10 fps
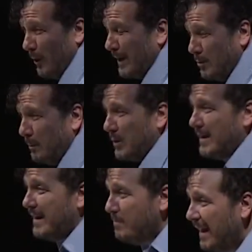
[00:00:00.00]
de Greg
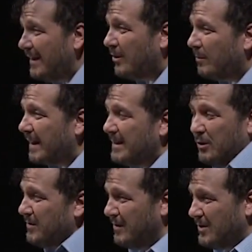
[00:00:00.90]
MacArthur, bajo la
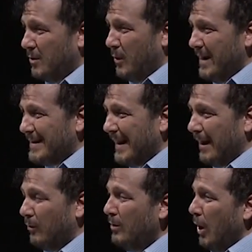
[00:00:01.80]
dirección de Hugo
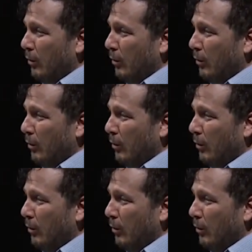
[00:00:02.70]
Revillaga.